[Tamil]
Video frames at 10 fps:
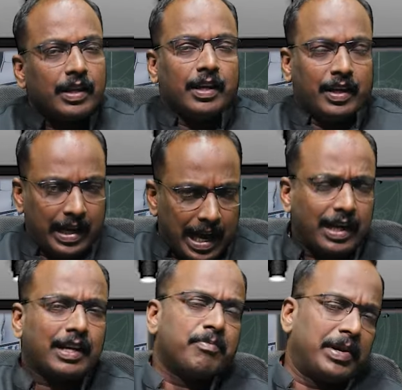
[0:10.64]

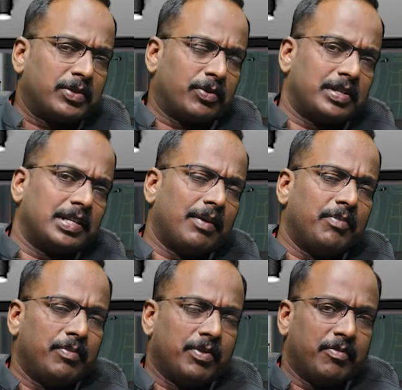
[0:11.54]
டேரக்ட் கம்பெனிஸோட ஜாப்
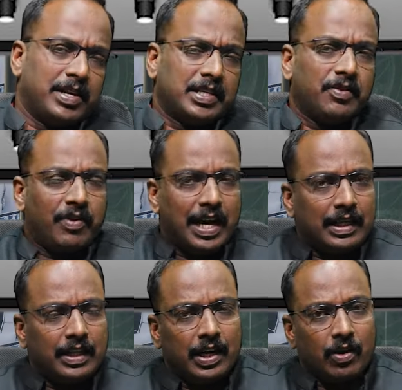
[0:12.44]
இன்ஃபர்மேஷன் வேலை
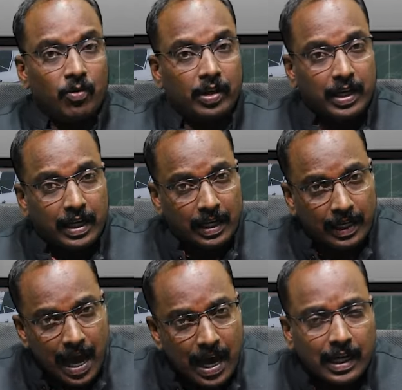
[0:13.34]
தேடுறவங்களுக்கு
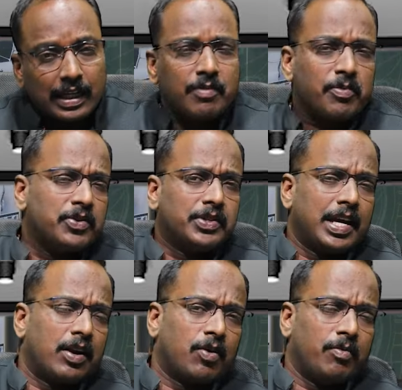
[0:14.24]
டேரெக்டாக போய்
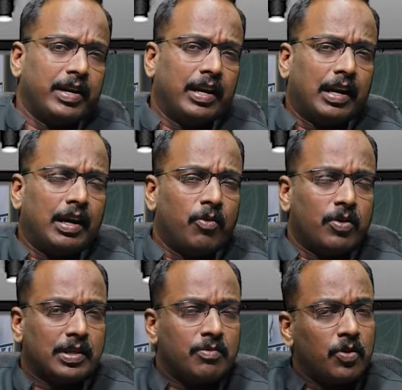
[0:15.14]
சேரணும் அப்படின்ற ஒரு
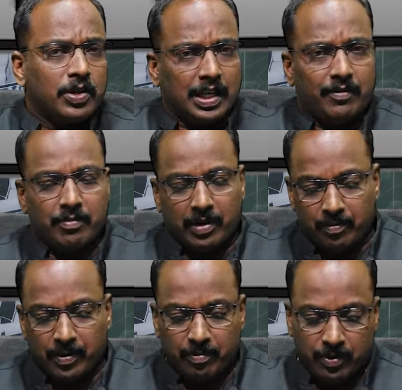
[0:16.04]
சமூக சேவை
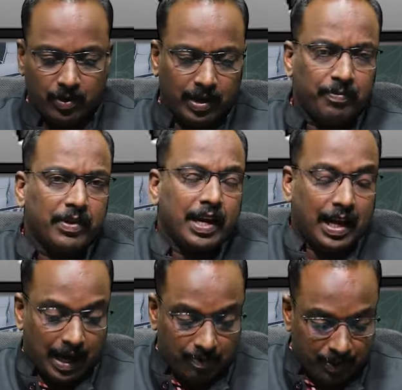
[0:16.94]
மனப்பான்மையோட
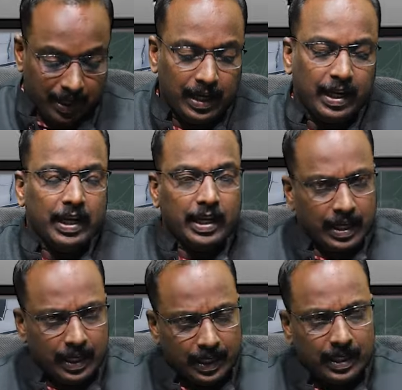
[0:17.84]
அப்படி
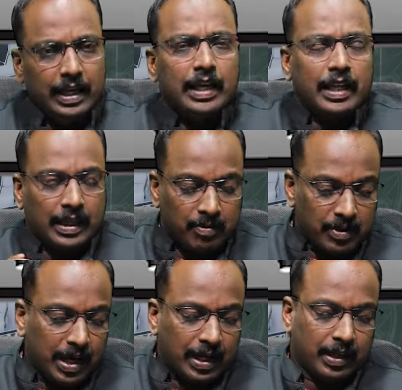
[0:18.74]
இன்னைக்கு
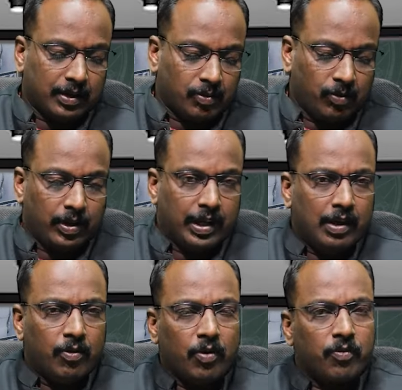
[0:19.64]
தமிழ்நாட்டில் இருக்கக்கூடிய
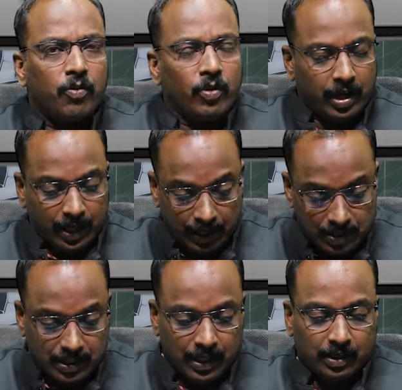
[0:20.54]
ஒரு ஃபுட்
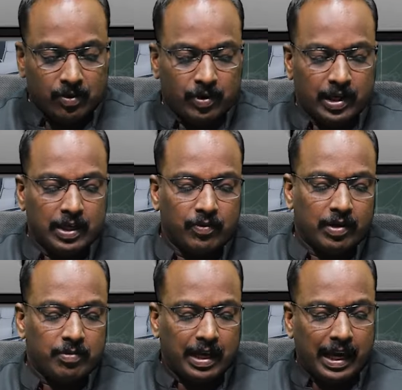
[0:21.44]
இண்டஸ்ட்ரியில் இருக்கக்கூடிய
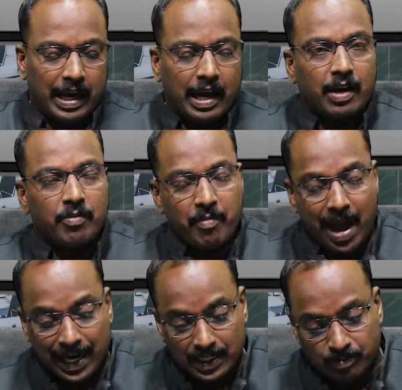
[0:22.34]
நிறுவனம் கேஆர்
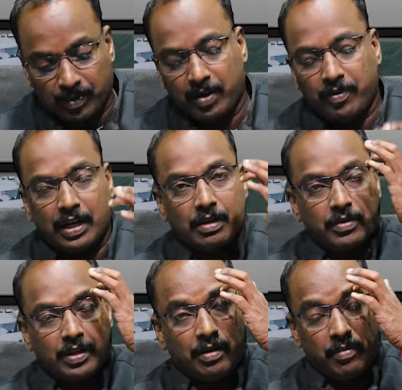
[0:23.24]
பேக்ஸ் பிரைவேட்
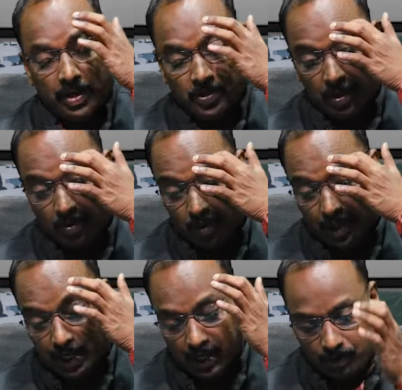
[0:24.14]
லிமிடெட் அப்படின்னு
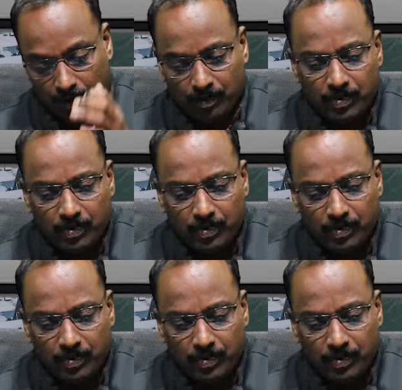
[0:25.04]
சொல்லக்கூடிய நிறுவனம்